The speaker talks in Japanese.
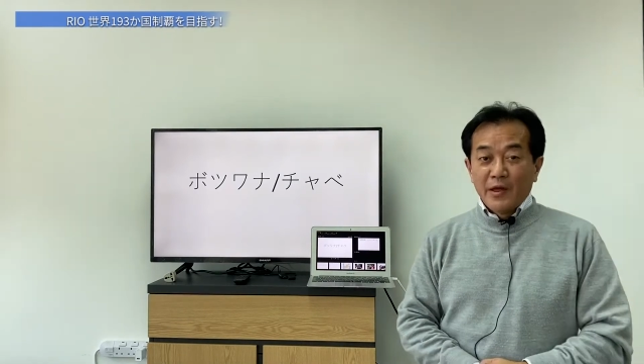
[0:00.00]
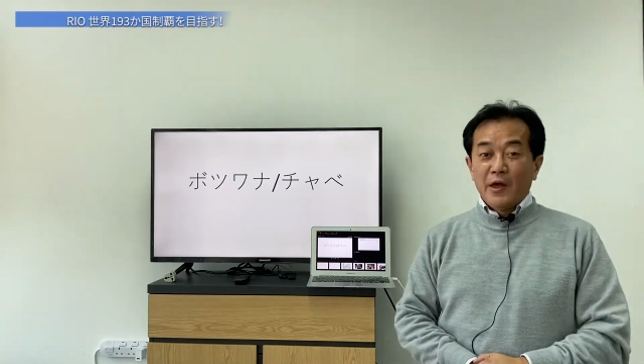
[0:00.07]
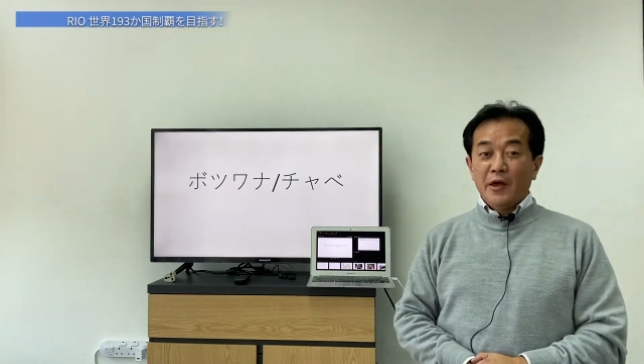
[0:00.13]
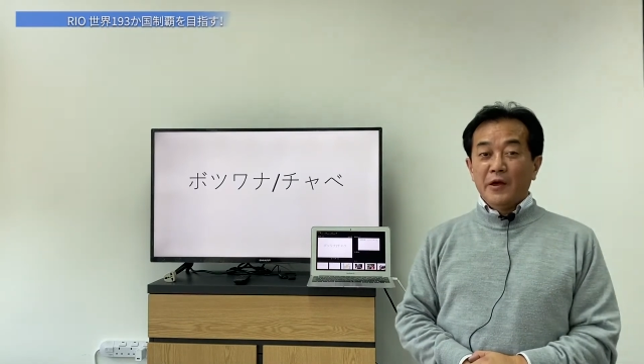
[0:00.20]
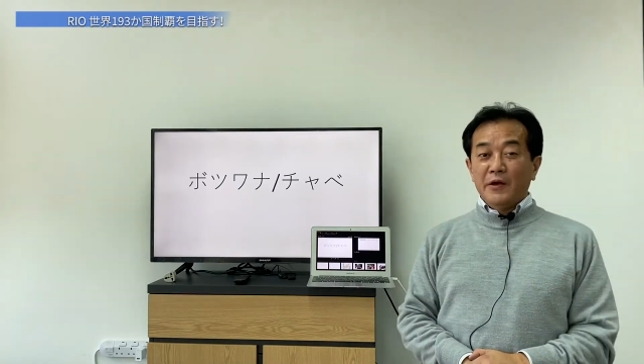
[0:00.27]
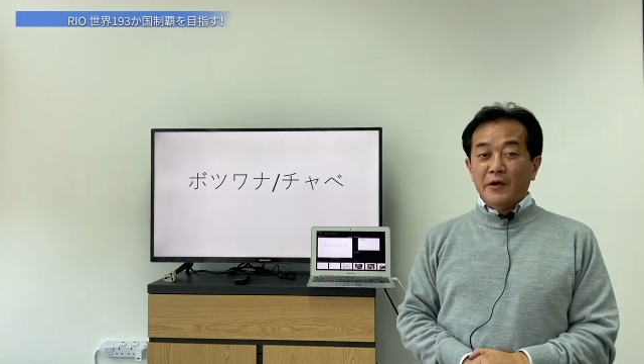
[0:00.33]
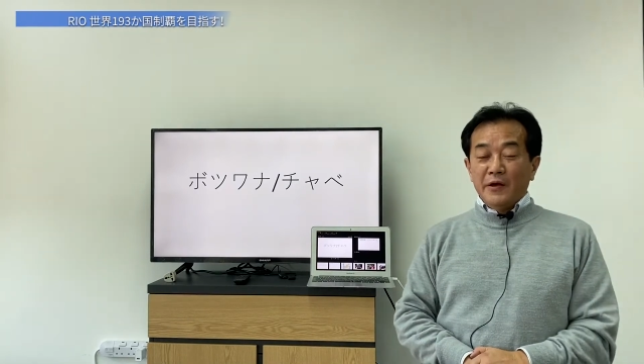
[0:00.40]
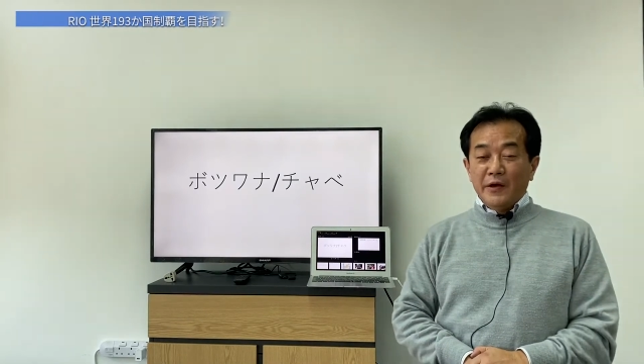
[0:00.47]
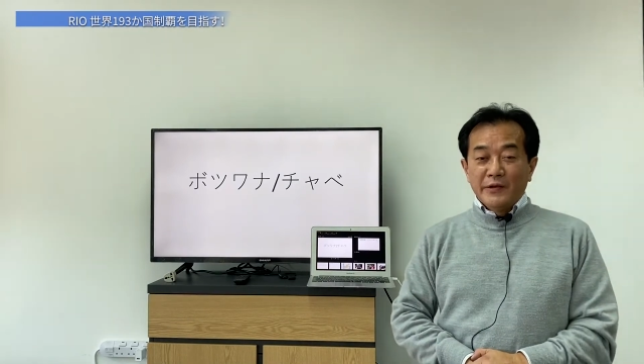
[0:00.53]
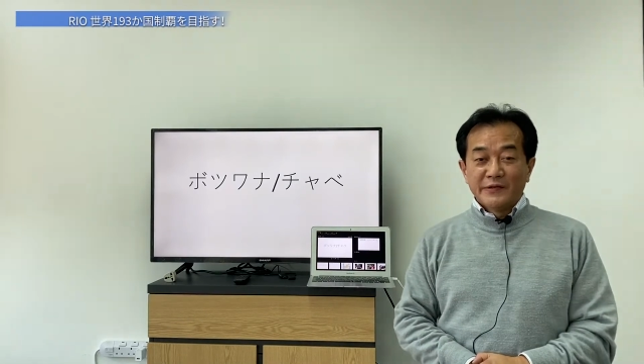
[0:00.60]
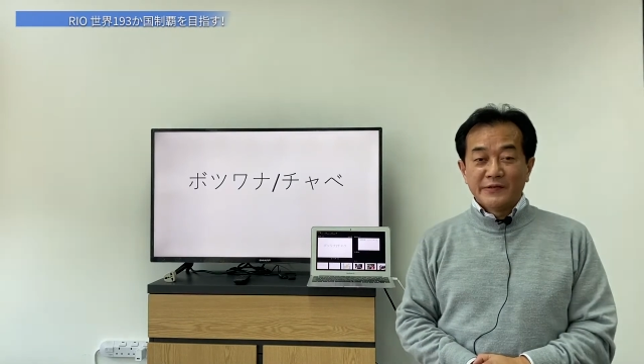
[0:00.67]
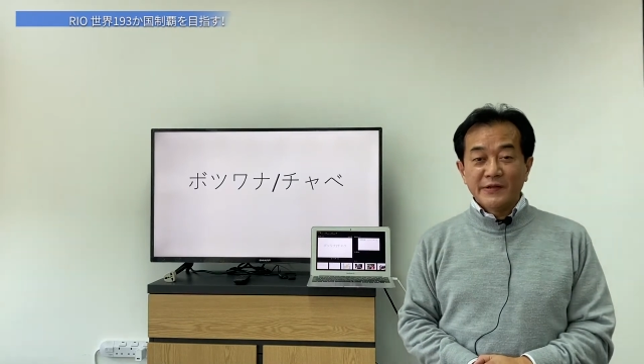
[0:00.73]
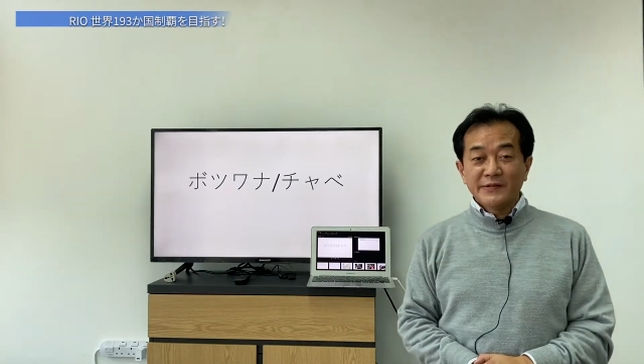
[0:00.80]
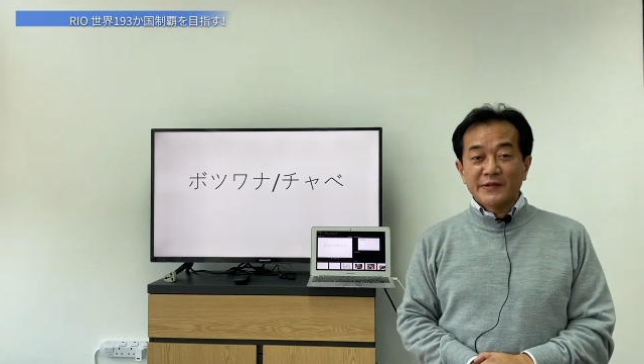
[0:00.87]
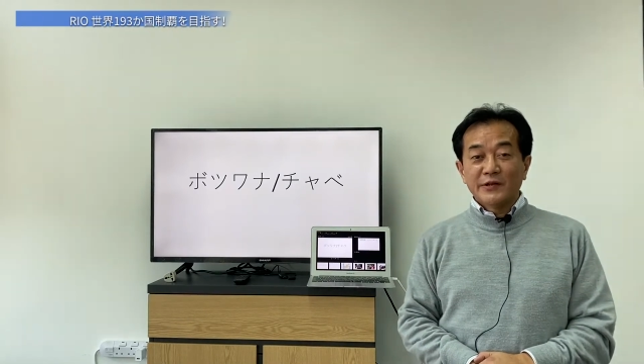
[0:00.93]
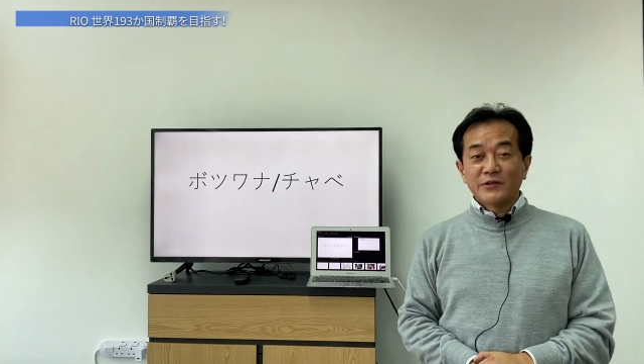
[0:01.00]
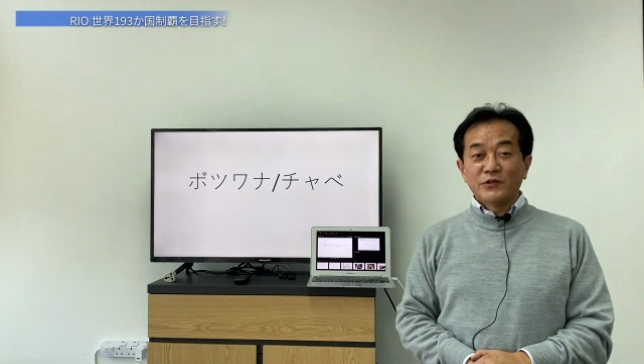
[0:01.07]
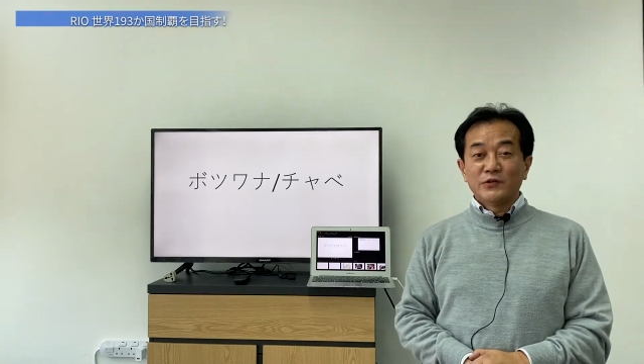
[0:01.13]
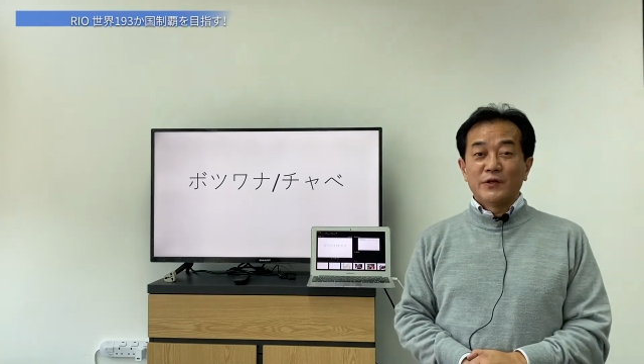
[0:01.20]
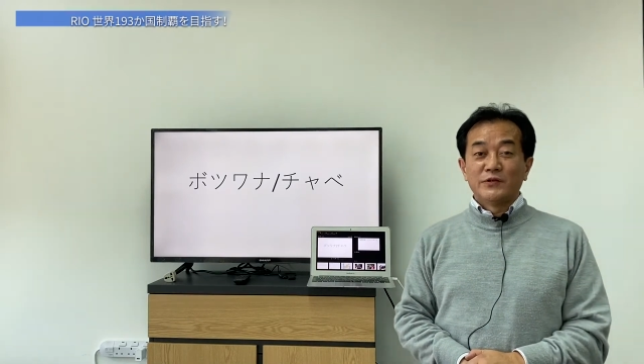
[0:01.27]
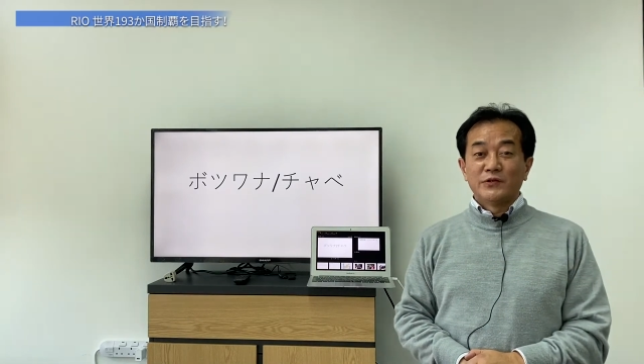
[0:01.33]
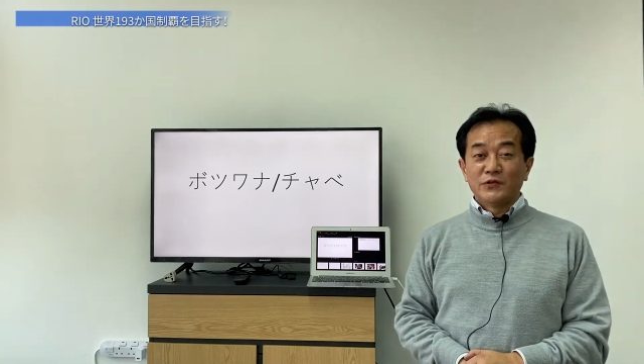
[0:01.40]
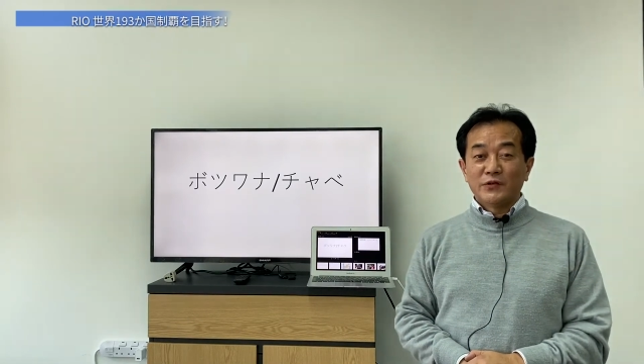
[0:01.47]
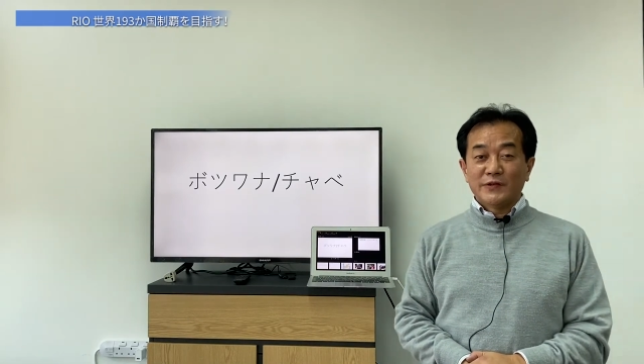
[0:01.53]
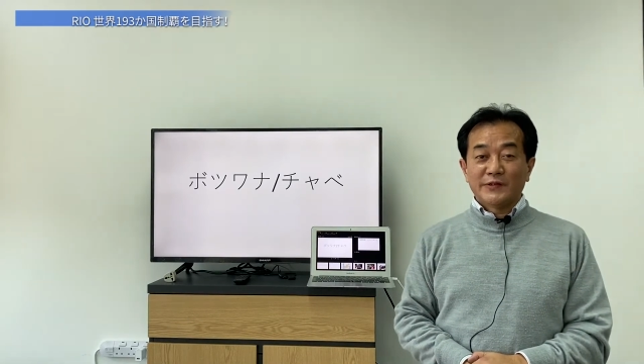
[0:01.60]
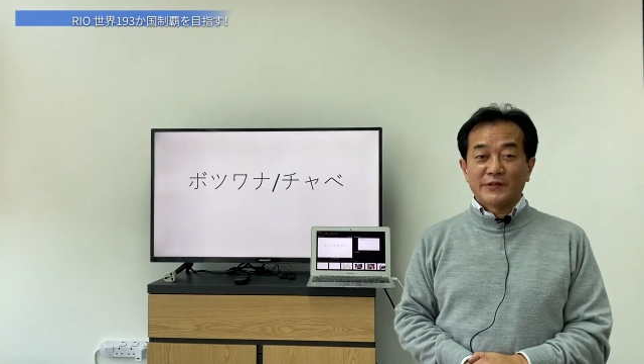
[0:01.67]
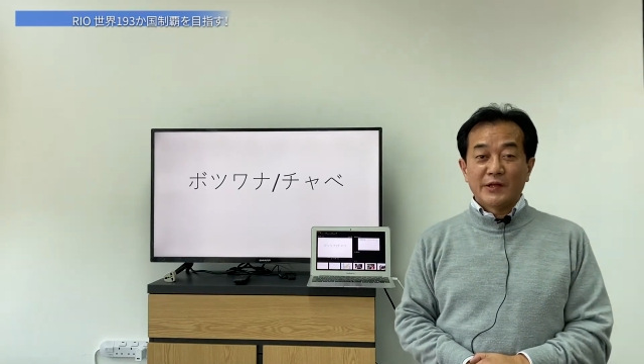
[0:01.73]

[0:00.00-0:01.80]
2030年10月